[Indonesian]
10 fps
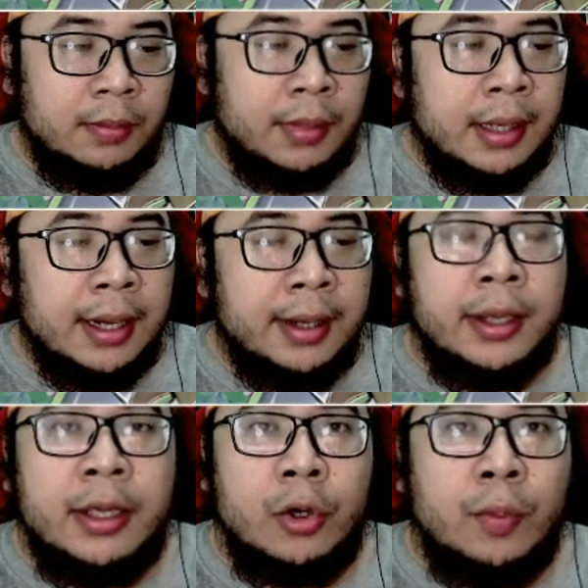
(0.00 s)
menggandeng
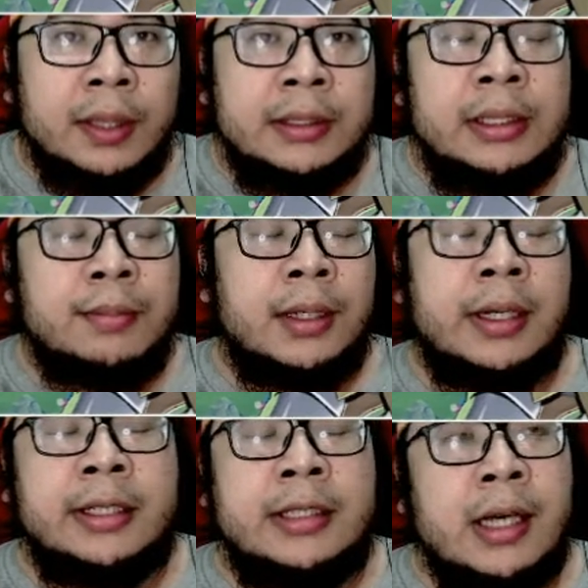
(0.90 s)
Hiro Mashima
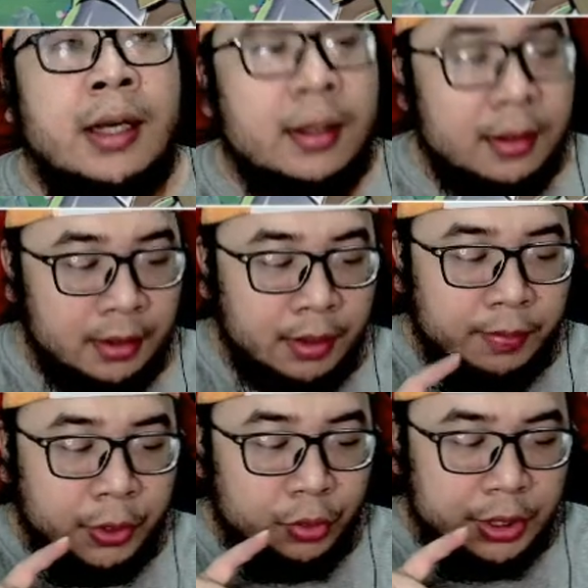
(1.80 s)
guys yang
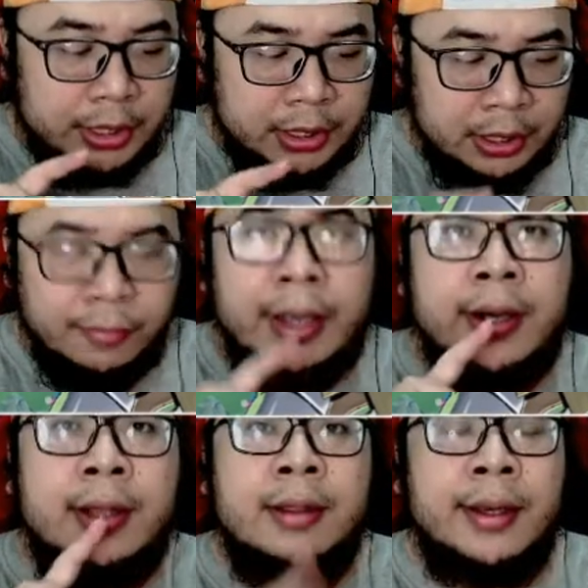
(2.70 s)
penulisnya
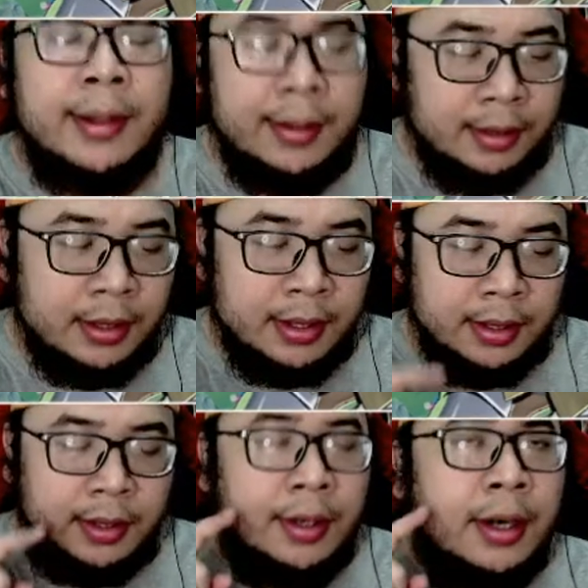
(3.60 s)
Fairy Tail
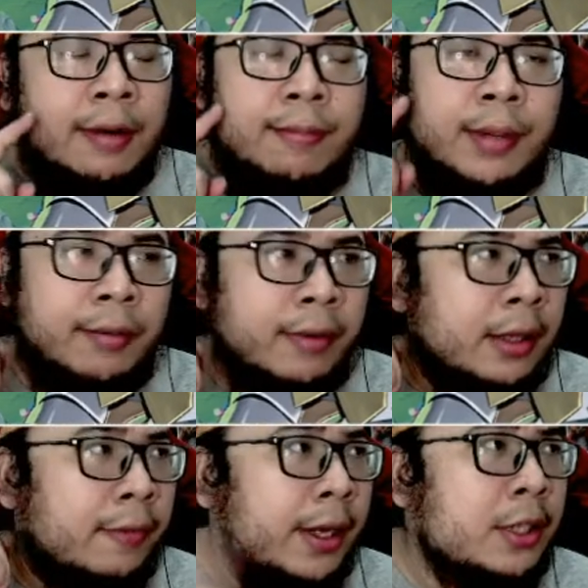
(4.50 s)
Brave Brave
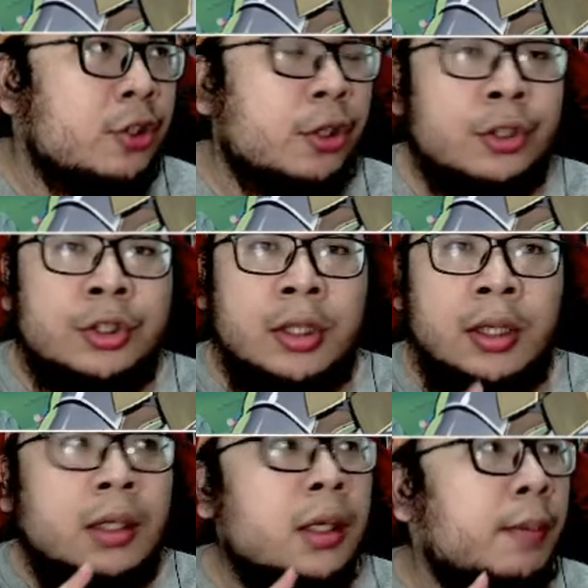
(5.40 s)
Adventure terus
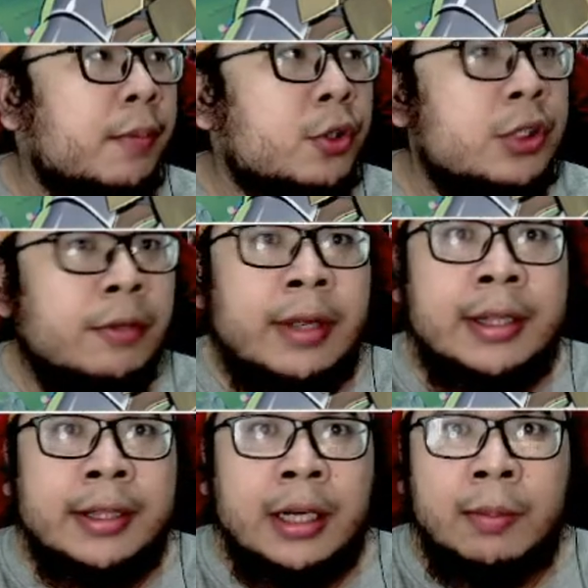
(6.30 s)
yang terusnya Fairy
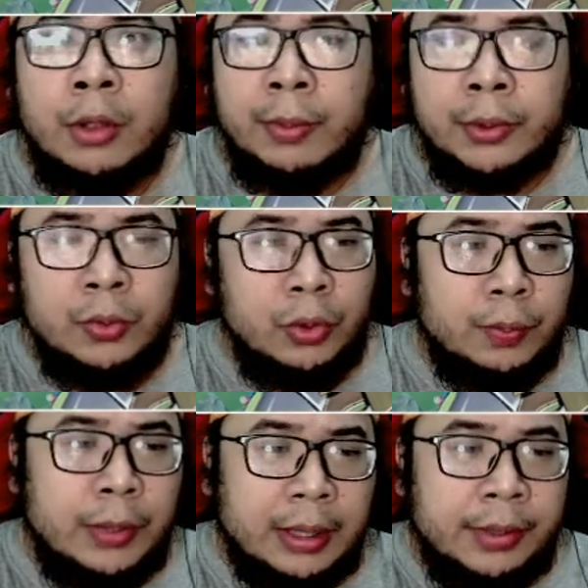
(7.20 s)
Tail yang baru apa tuh gue
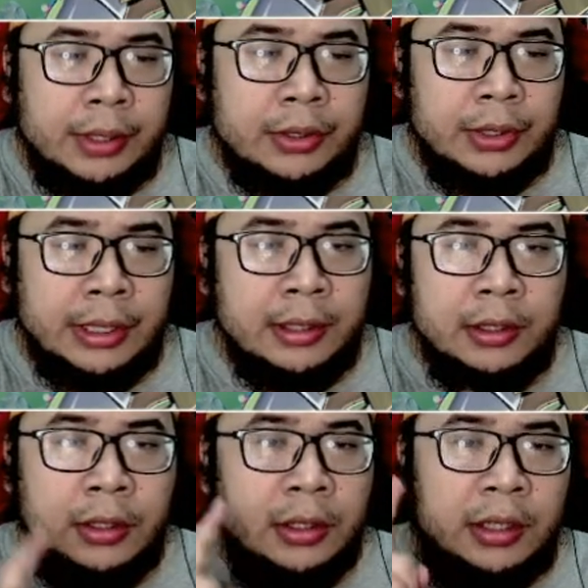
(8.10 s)
lupa namanya tuh ya
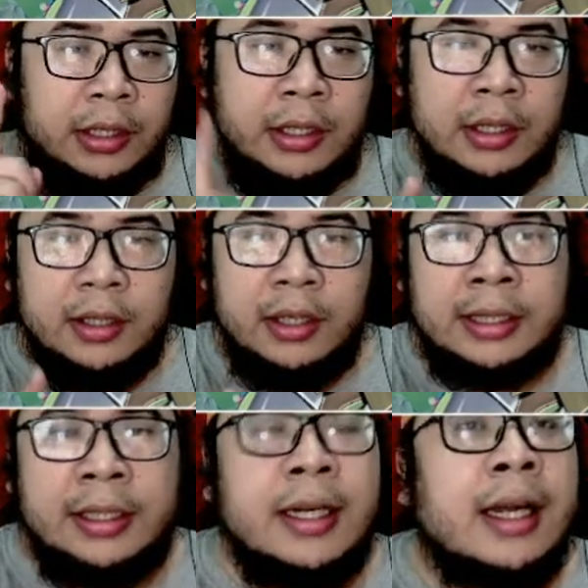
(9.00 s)
ini lihat
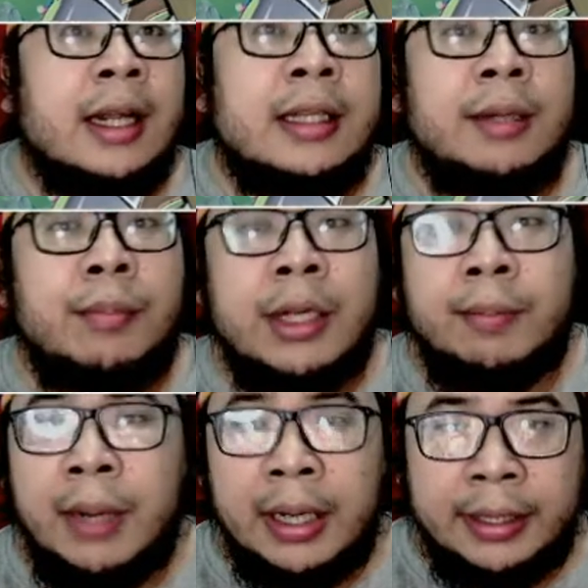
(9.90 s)
aja karakternya mirip
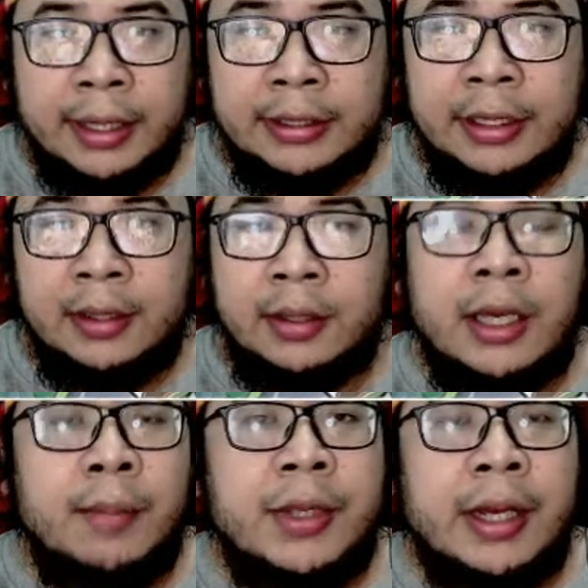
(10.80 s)
banget ya guys ya
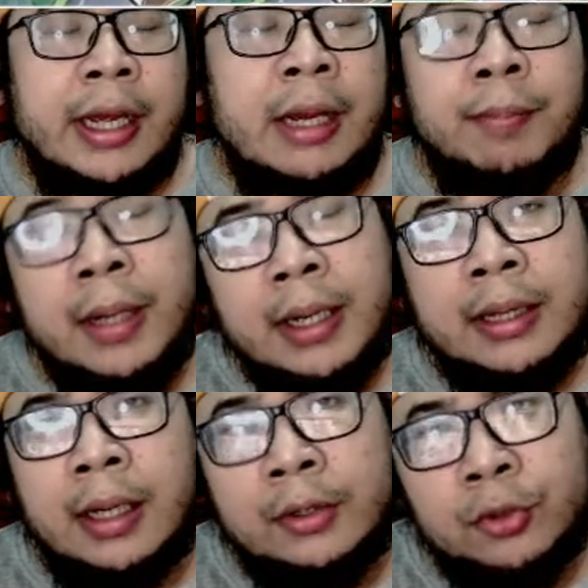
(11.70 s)
gamenya kayak apa kita
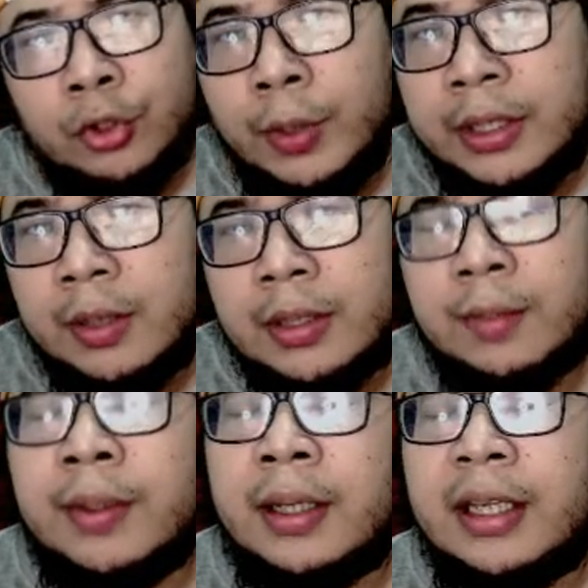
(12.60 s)
langsung cobain
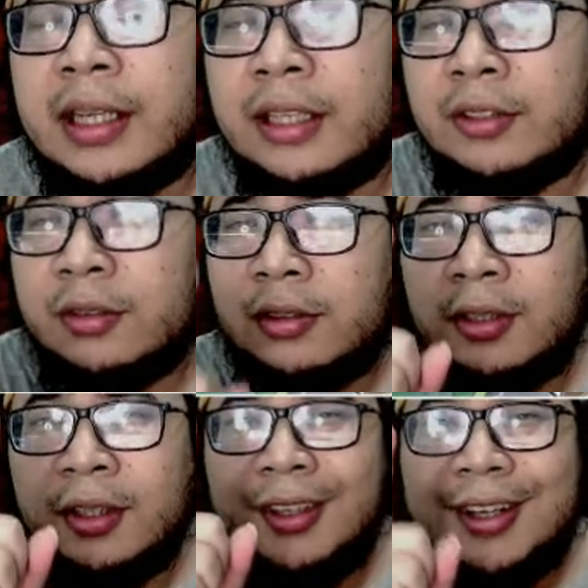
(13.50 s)
sama-sama kita langsung
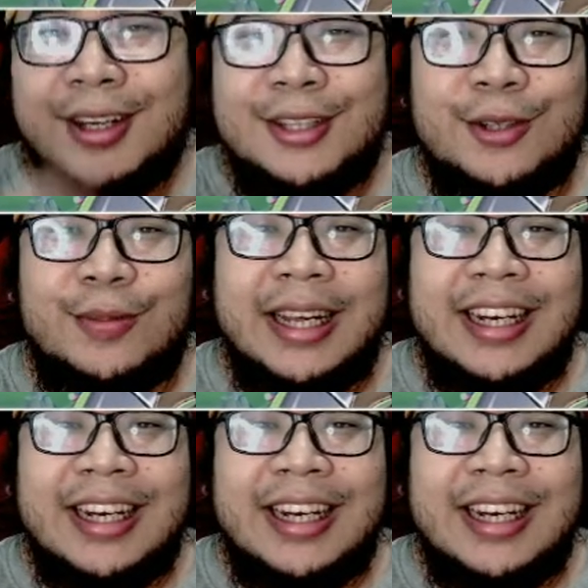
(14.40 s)
cobain